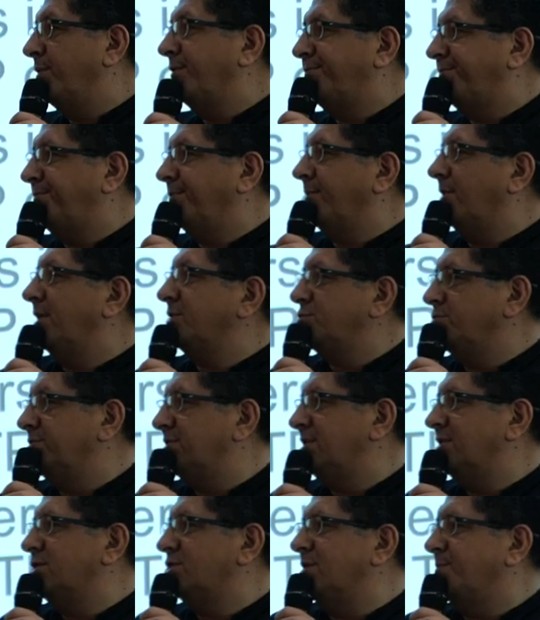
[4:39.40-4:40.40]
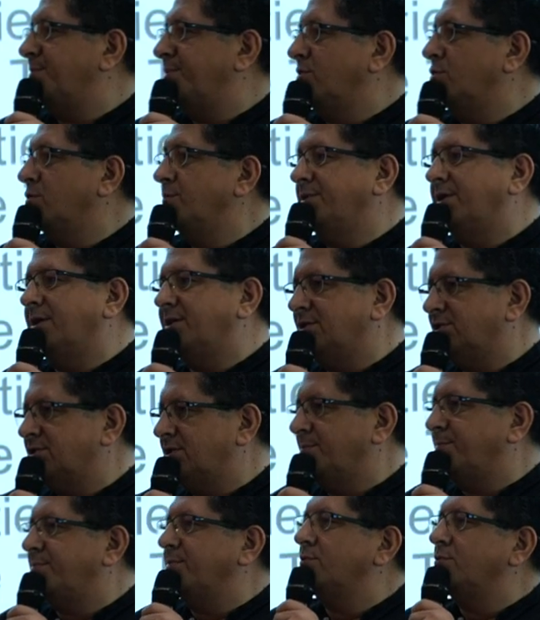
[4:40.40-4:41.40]
peuvent rajouter des GPO, mais il y a des
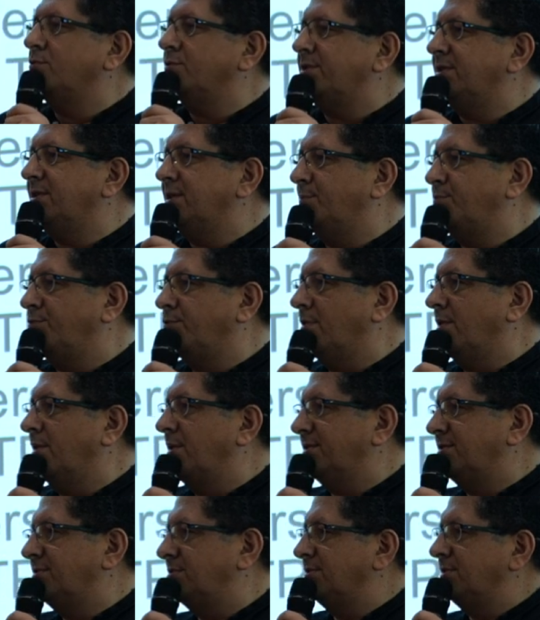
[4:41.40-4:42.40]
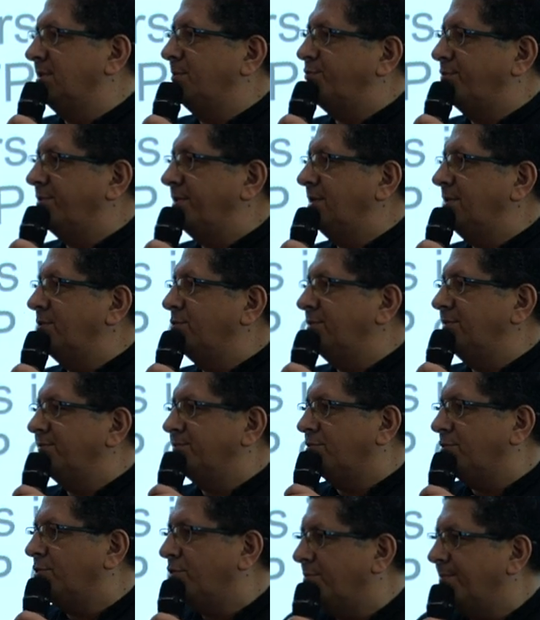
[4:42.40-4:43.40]
GPO qui, déploient, qui sont déployés au
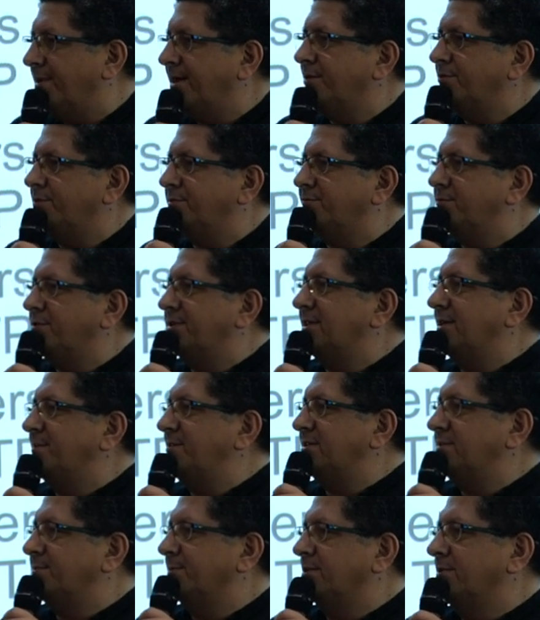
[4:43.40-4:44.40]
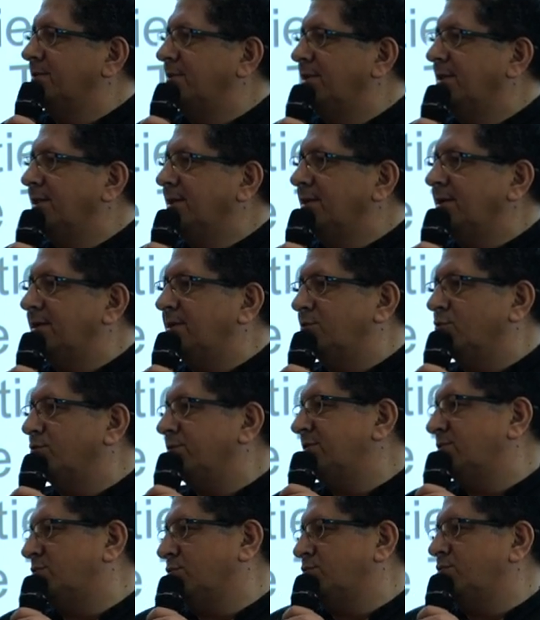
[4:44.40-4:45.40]
niveau global, au niveau établissement, et
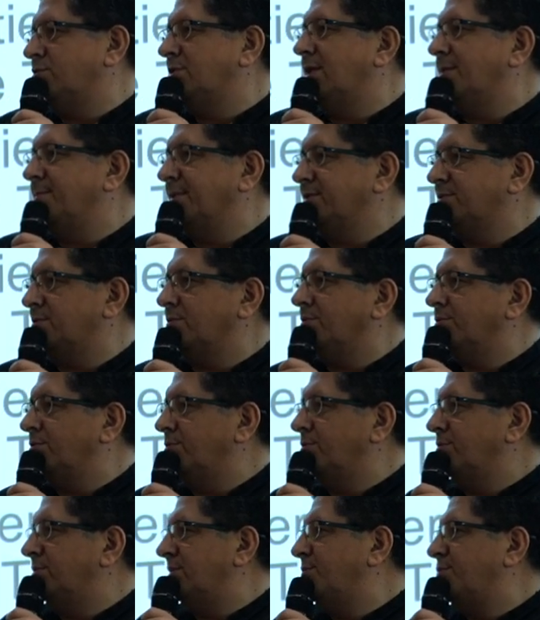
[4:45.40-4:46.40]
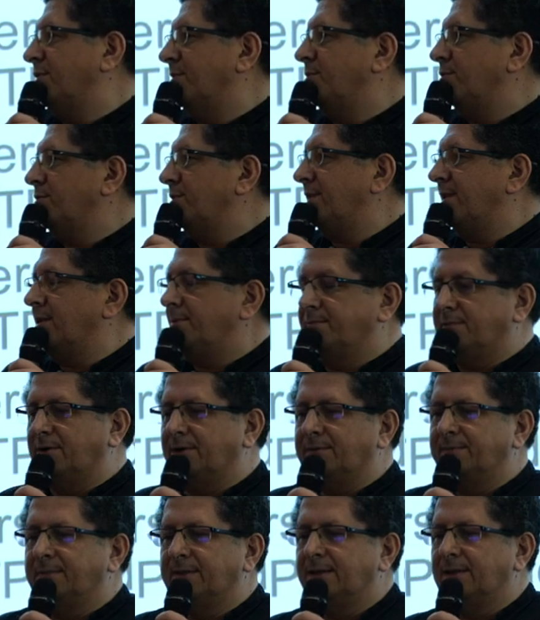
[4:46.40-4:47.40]
donc ils ont juste la main sur le, déploiement local.
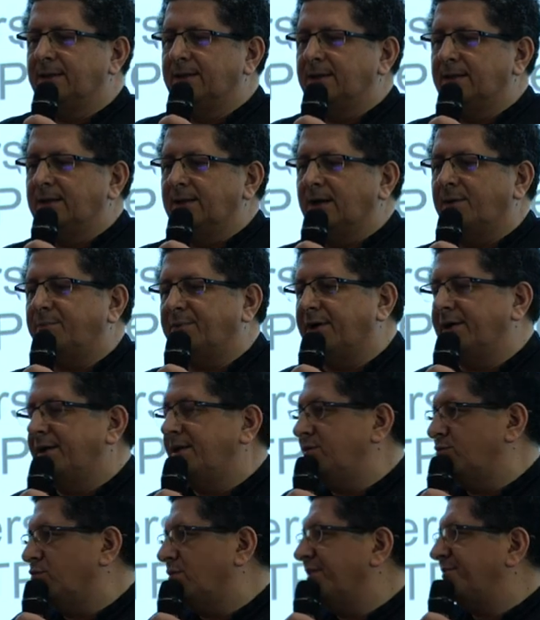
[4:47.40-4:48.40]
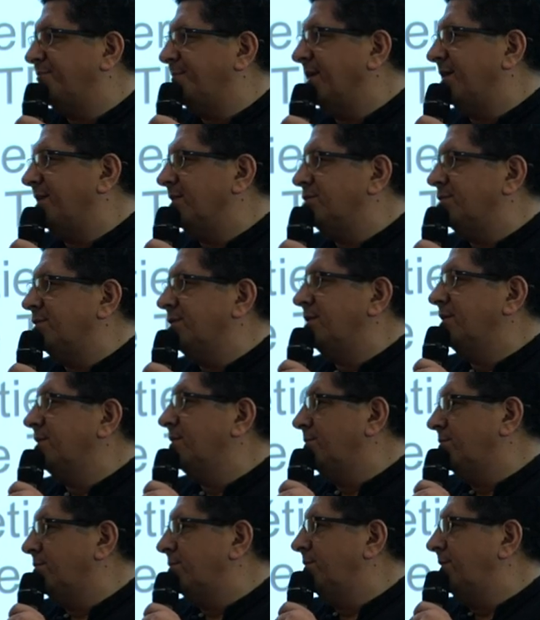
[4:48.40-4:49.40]
Après, ils doivent packager
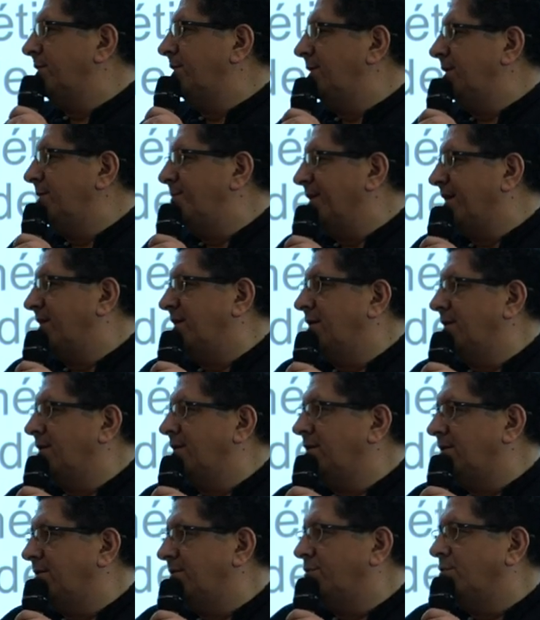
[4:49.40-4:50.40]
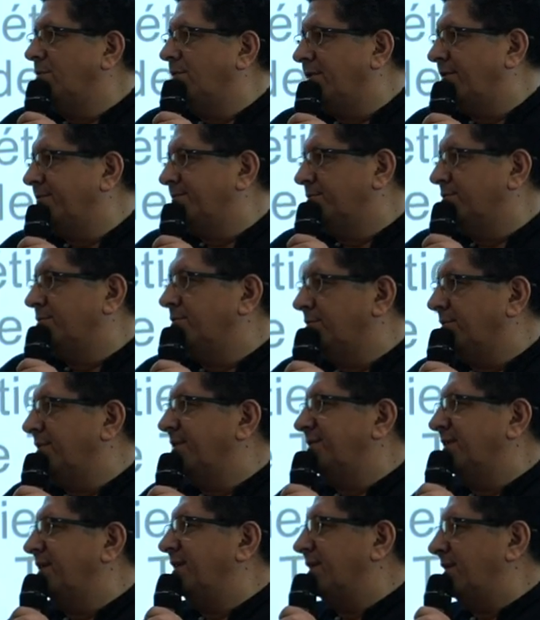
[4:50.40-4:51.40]
euh, les, paquets qu'ils doivent euh,
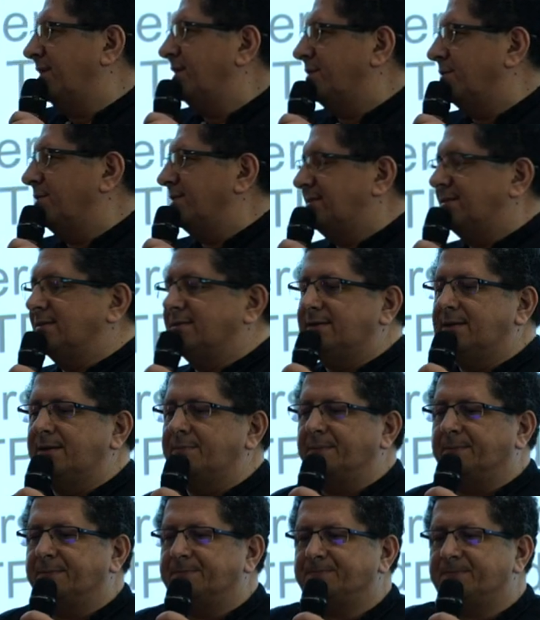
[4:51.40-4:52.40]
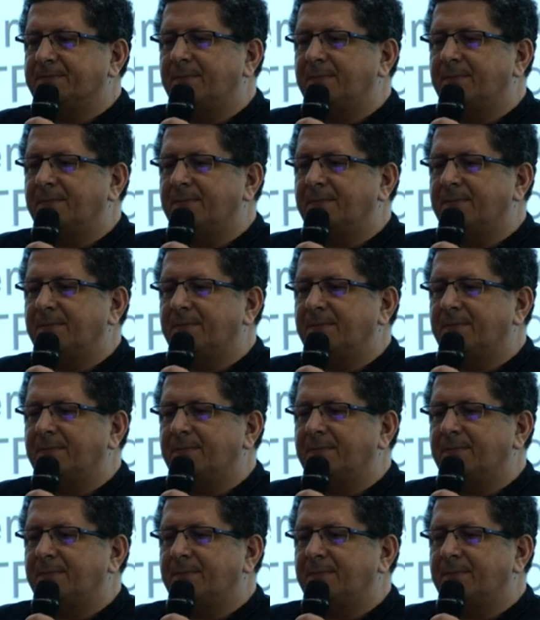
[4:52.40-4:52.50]
intégrer dans SCCM.